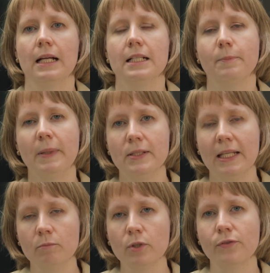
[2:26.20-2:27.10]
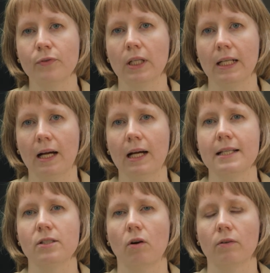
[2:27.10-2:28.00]
Die Politik muss für Klarheit
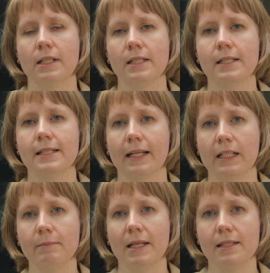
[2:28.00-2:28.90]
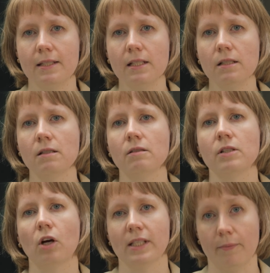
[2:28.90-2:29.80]
sorgen hinsichtlich der Klimaziele und
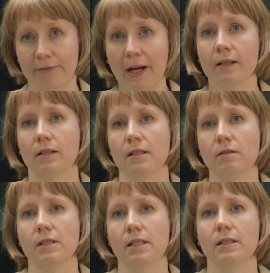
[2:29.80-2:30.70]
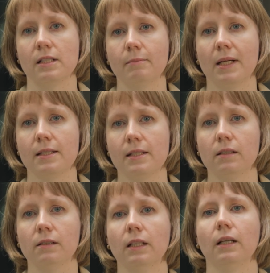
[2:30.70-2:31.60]
auch der Pfade hin zu diesen
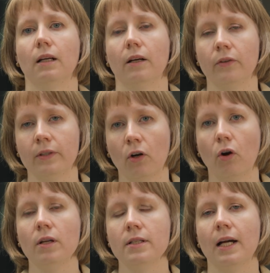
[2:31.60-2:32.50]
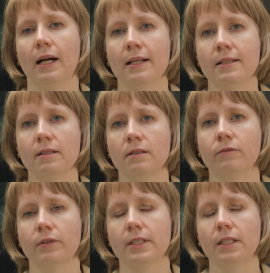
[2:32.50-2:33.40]
Klimazielen, also der Rolle der einzelnen
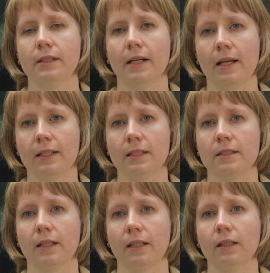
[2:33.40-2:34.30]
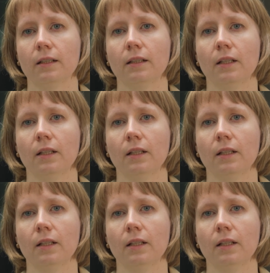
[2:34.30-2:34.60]
fossilen Energieträger.